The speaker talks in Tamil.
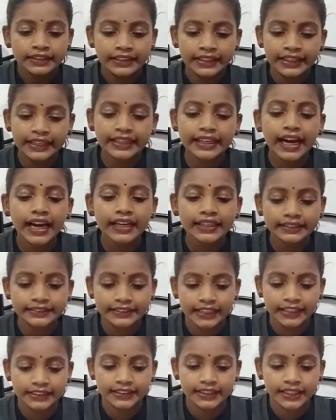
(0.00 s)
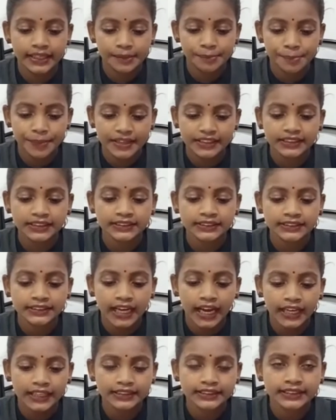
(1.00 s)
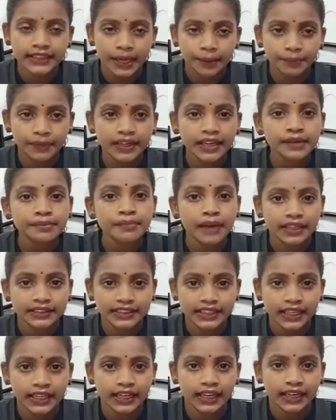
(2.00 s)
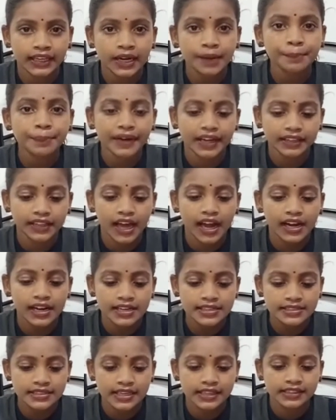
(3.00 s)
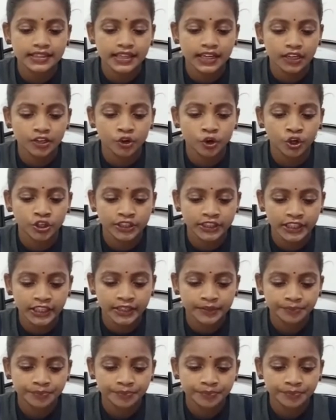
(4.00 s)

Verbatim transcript: நீங்கள் இணைந்திருப்பது ஸ்கை தமிழின் மதிய நேர பிரதான செய்திகளோடு